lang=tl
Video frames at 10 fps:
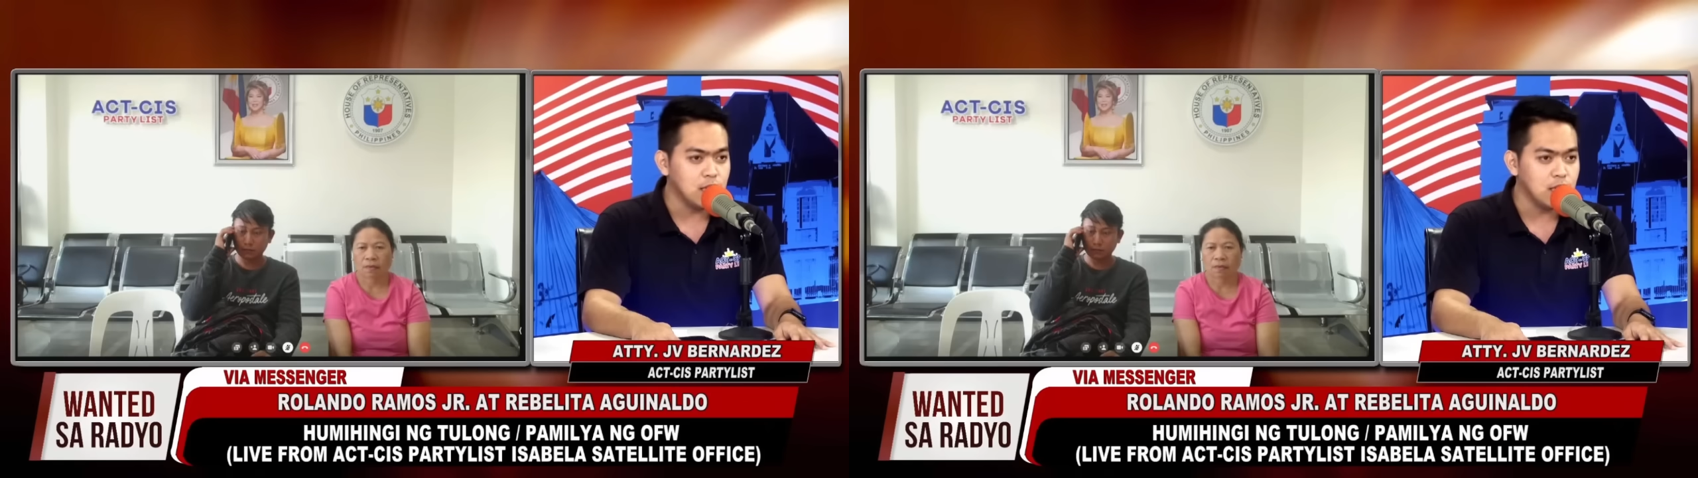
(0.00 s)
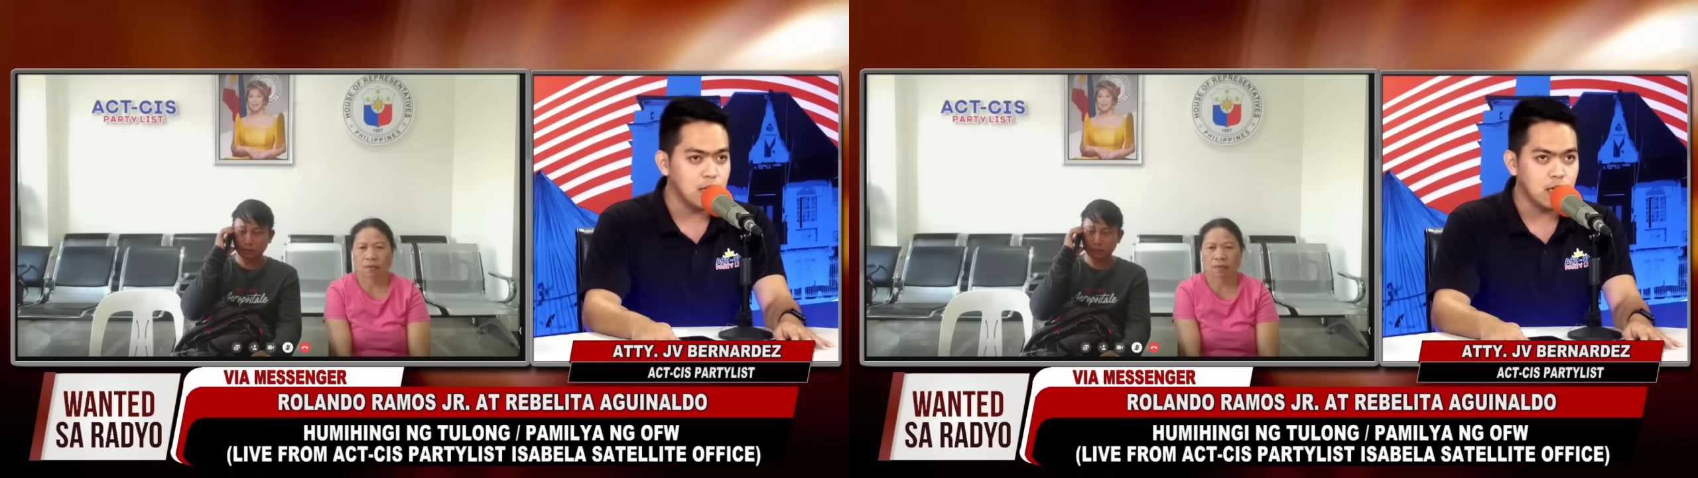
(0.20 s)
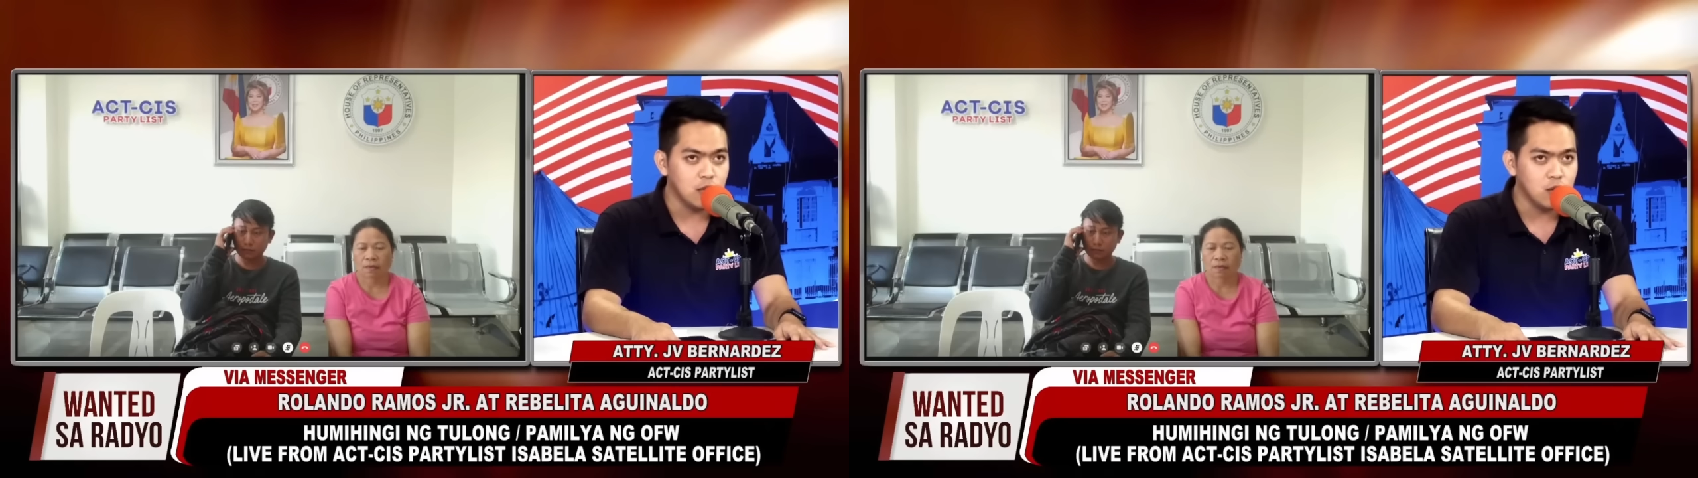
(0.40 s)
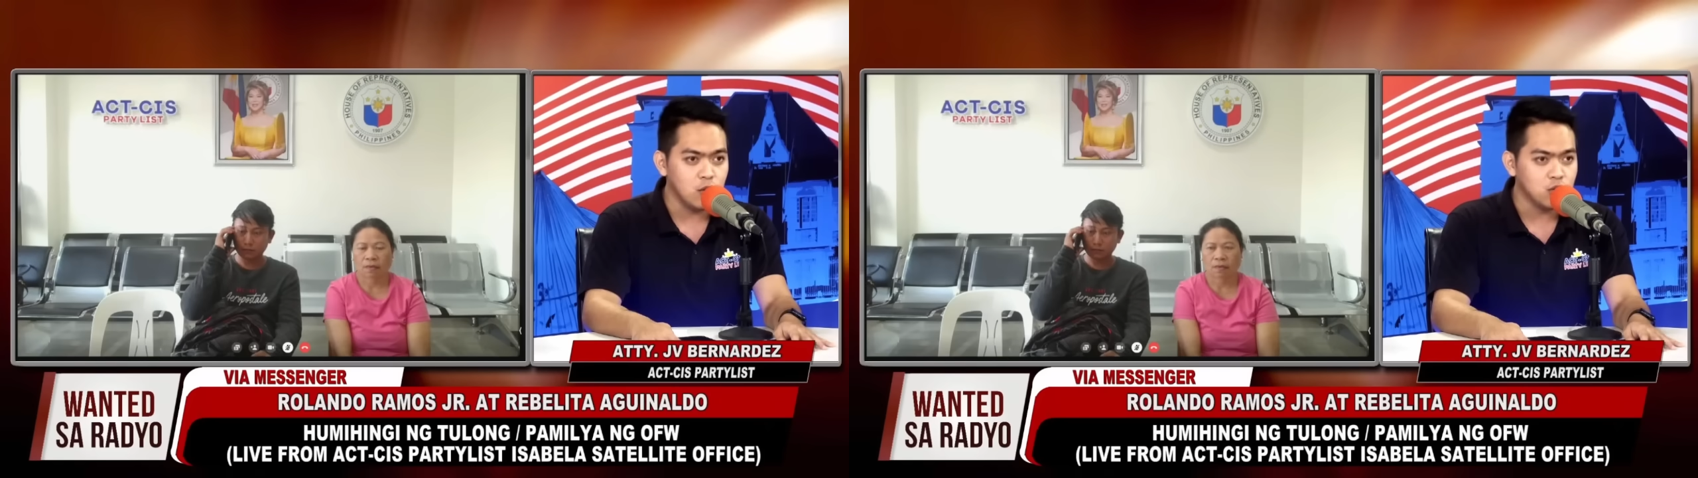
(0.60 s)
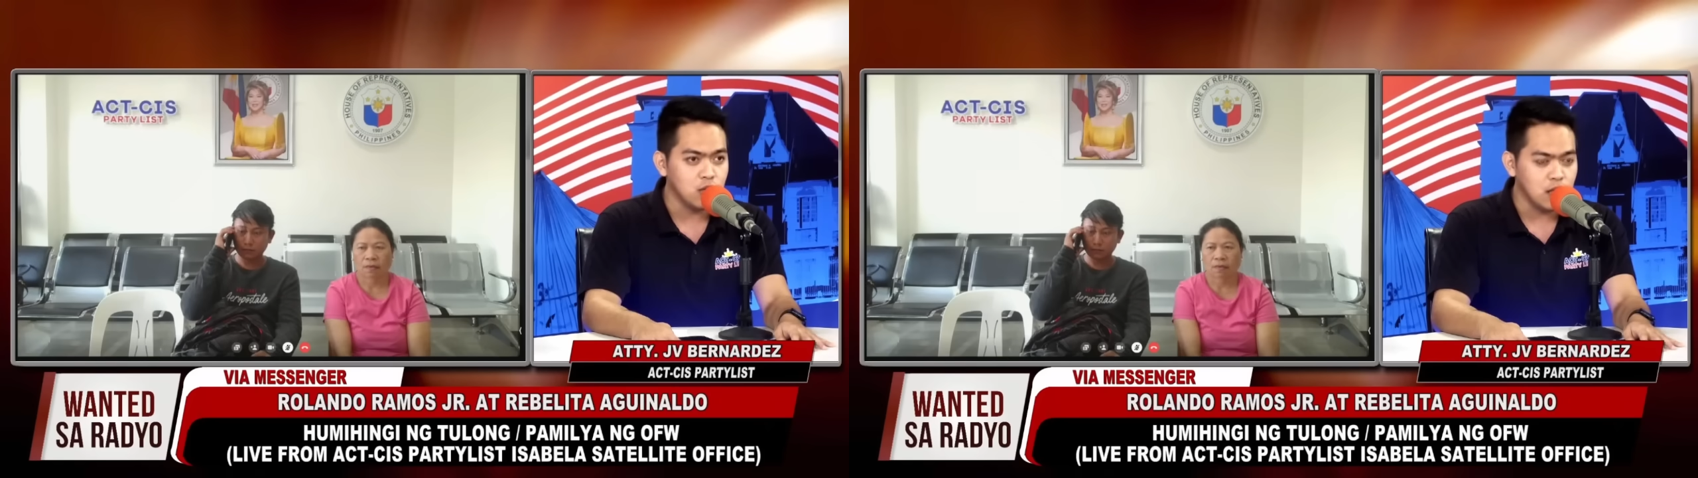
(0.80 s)
natin ang
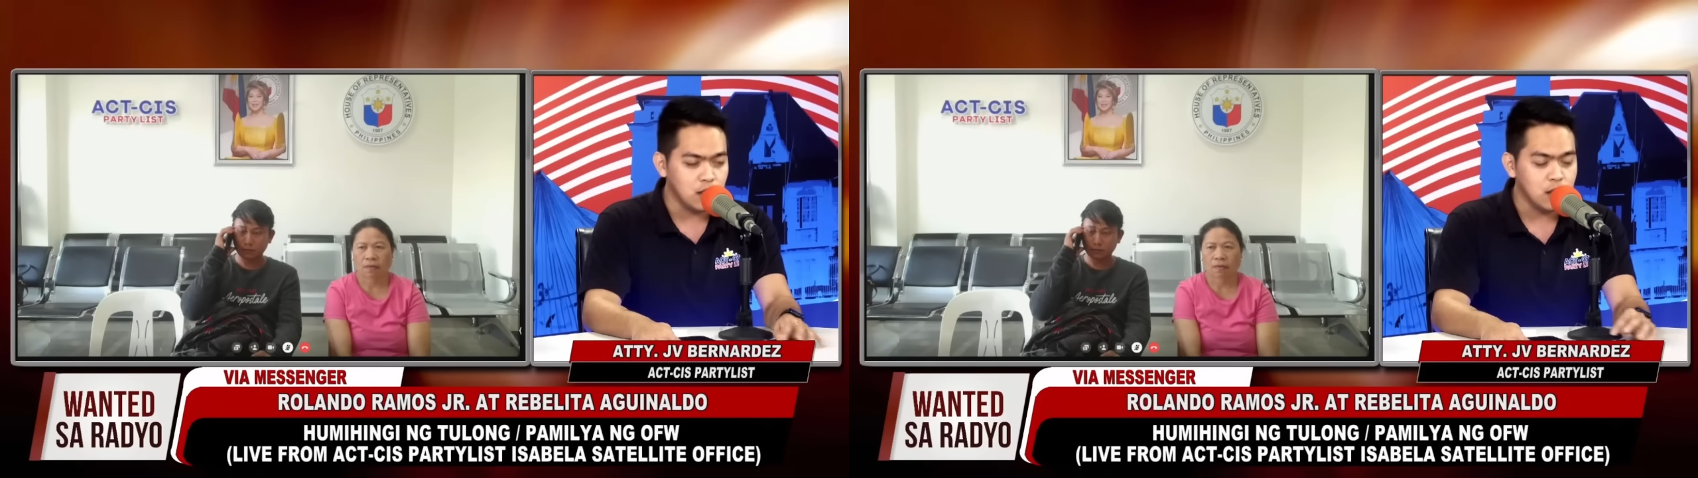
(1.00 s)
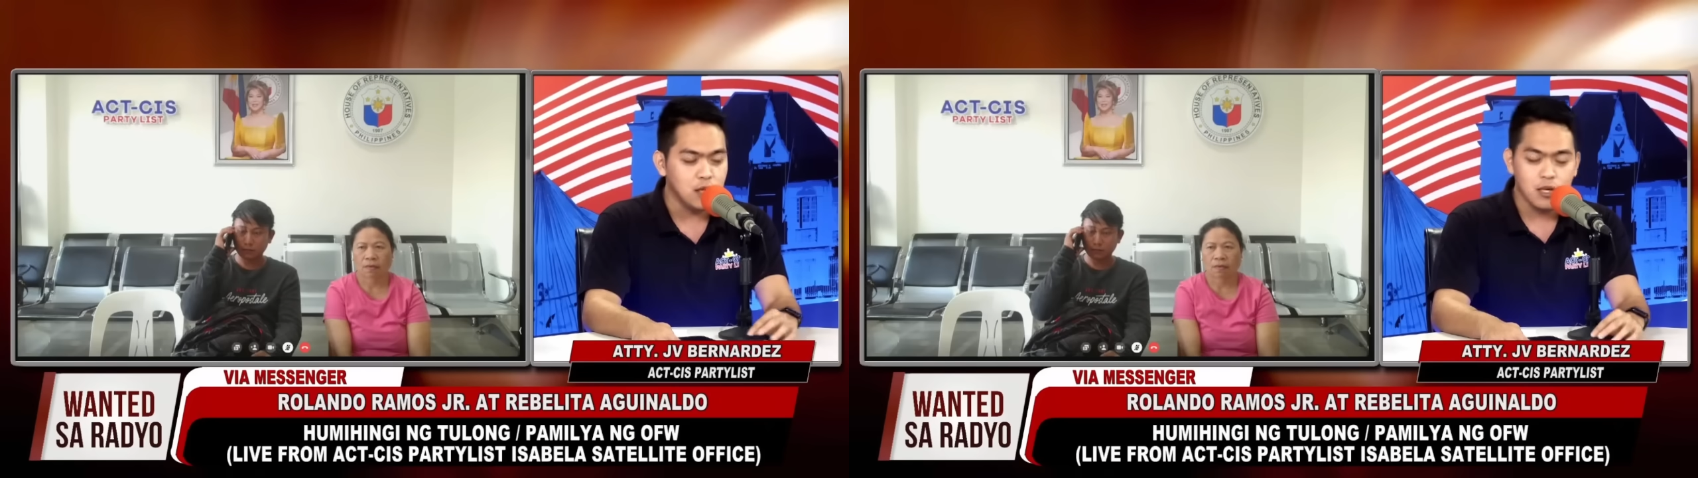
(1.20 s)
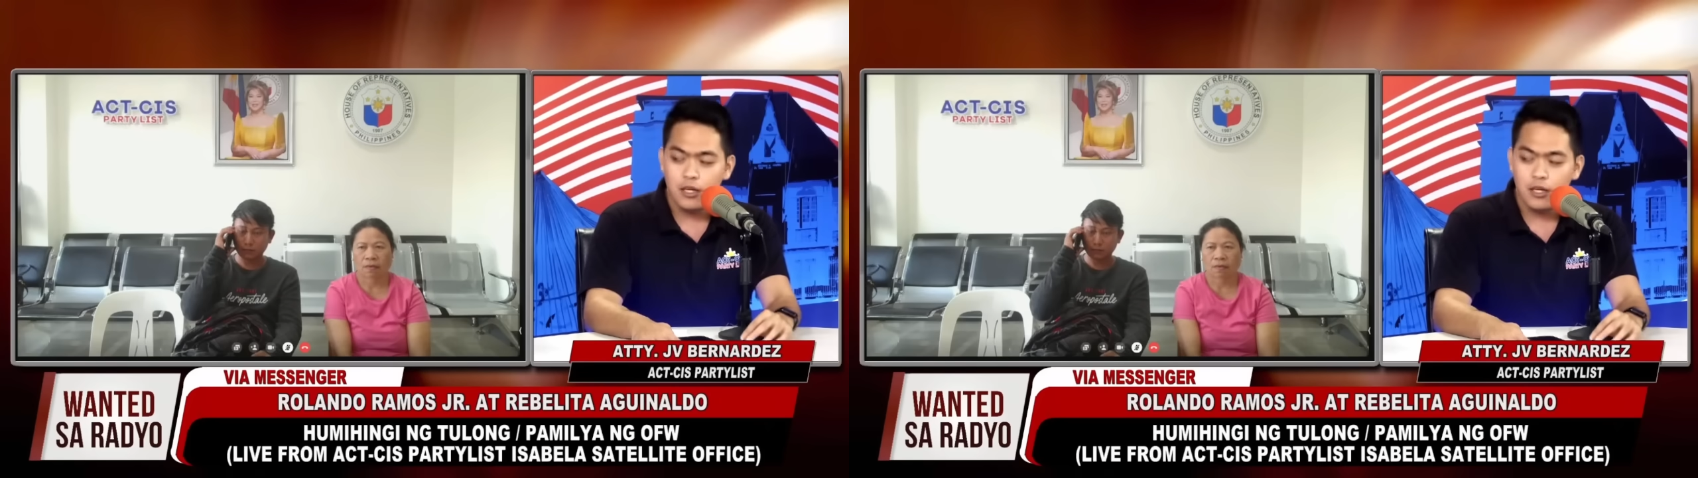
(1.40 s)
ating consulate at